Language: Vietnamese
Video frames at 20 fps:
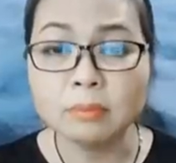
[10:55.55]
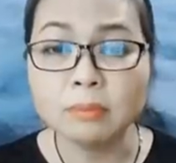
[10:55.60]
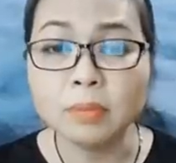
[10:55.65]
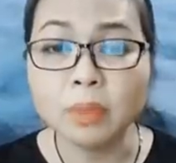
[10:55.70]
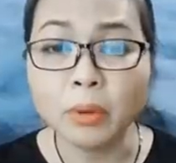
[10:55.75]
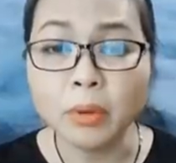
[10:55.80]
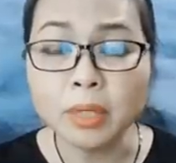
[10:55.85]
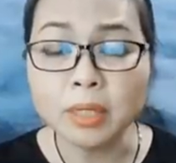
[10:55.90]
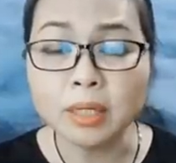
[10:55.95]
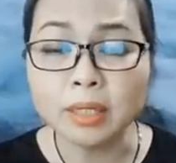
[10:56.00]

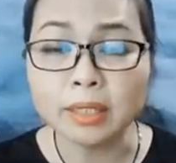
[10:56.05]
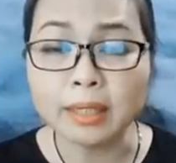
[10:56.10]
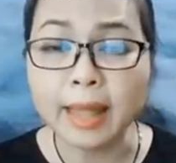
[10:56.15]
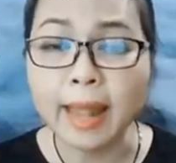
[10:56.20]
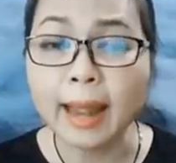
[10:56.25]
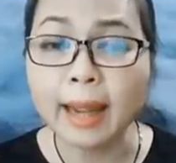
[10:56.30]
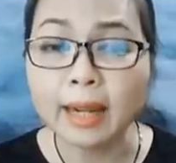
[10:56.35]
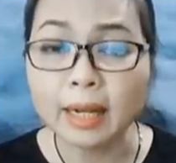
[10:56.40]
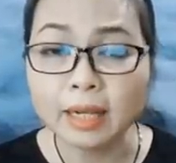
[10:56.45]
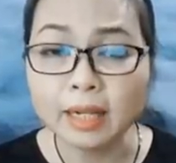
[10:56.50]
nói lời
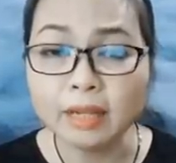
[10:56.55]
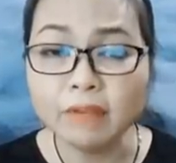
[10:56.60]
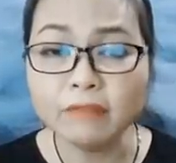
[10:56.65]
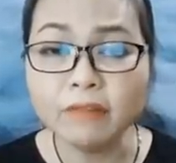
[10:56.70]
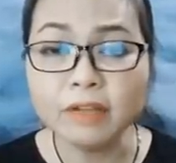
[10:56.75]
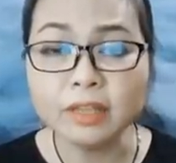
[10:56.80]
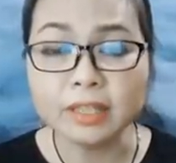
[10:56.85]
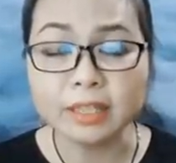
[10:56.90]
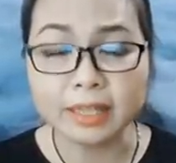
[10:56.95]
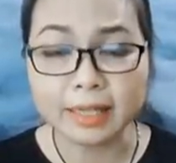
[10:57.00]
ác ý
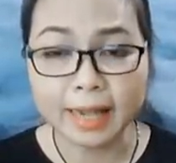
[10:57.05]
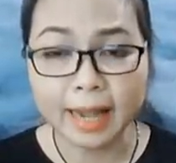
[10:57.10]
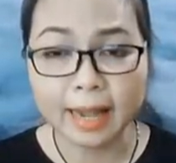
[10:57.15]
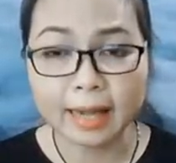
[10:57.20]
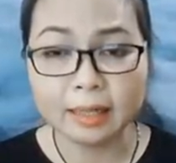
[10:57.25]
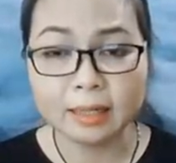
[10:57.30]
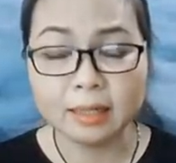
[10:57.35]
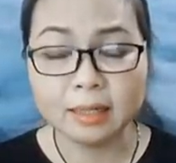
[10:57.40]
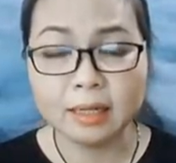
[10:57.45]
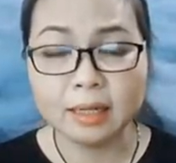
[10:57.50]
với người khác
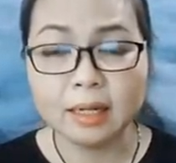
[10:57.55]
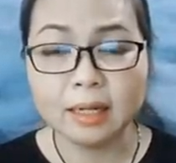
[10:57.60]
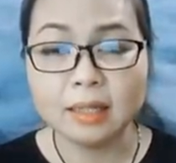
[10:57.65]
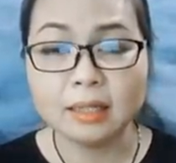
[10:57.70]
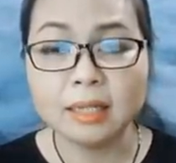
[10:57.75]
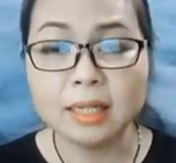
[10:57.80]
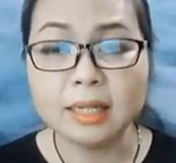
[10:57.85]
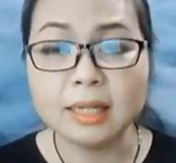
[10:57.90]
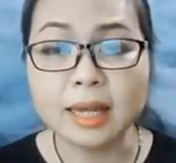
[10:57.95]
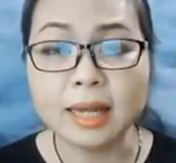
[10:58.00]

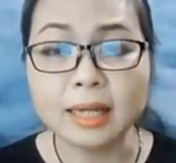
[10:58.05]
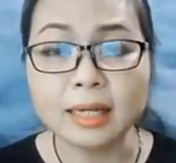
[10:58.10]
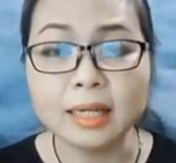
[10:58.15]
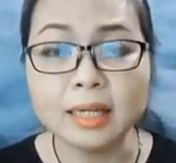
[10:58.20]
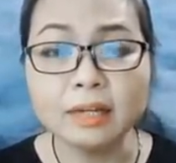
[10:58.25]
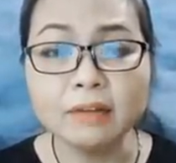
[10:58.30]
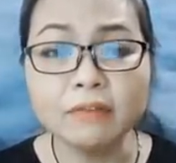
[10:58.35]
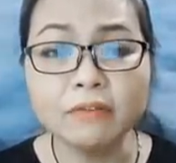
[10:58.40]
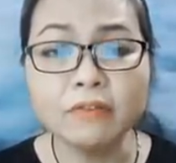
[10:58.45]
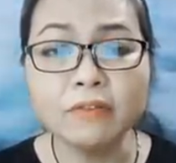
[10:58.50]
thì lại
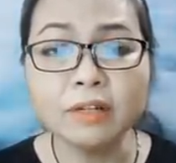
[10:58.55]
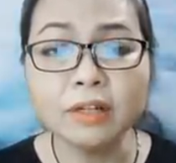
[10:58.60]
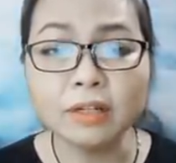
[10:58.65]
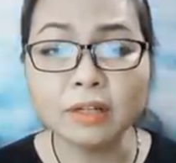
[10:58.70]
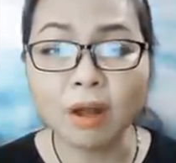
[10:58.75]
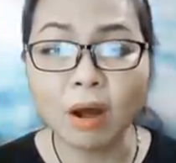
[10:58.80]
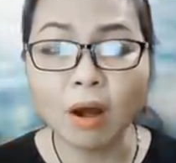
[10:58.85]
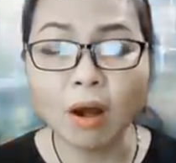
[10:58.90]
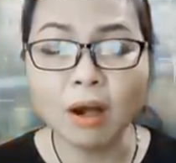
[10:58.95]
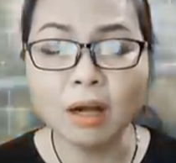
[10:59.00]
khiến phước
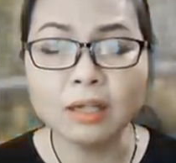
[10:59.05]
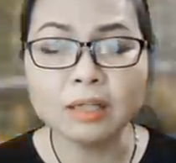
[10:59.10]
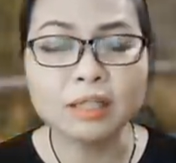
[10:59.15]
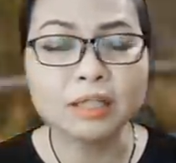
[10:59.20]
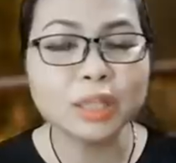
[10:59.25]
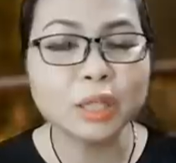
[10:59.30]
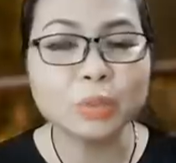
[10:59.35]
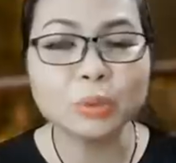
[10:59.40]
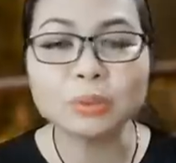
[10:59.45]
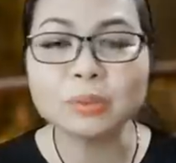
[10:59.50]
đó
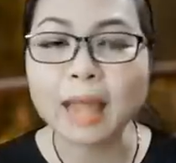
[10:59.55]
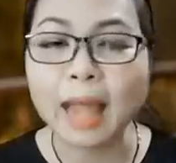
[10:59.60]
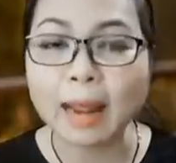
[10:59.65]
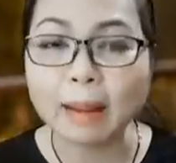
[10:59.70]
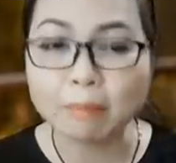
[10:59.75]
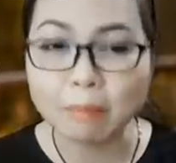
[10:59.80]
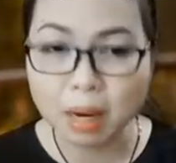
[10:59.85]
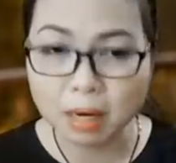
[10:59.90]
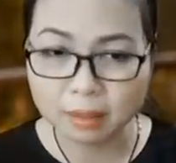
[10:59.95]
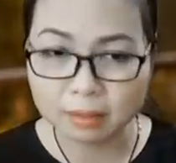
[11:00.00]
tiêu
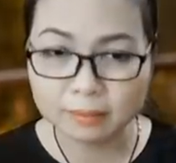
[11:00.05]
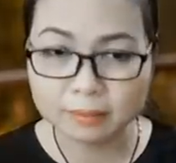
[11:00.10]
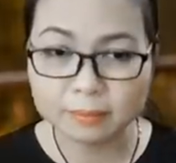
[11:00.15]
tan mất.